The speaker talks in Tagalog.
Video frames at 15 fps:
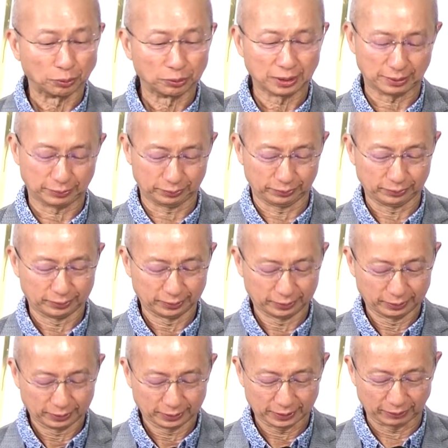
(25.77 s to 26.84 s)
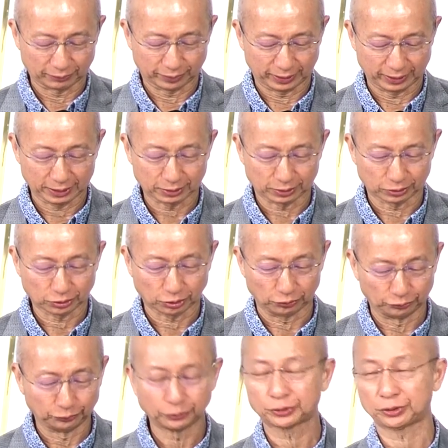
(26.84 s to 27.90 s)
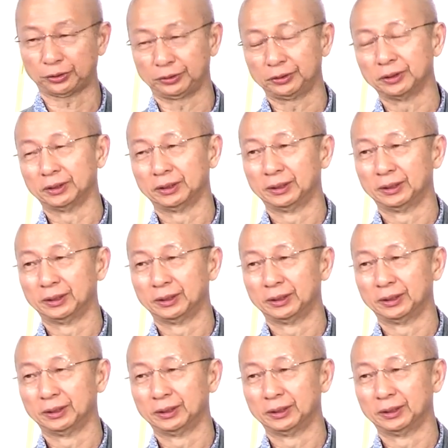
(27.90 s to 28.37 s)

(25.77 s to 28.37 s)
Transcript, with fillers: uh, ang pag uh,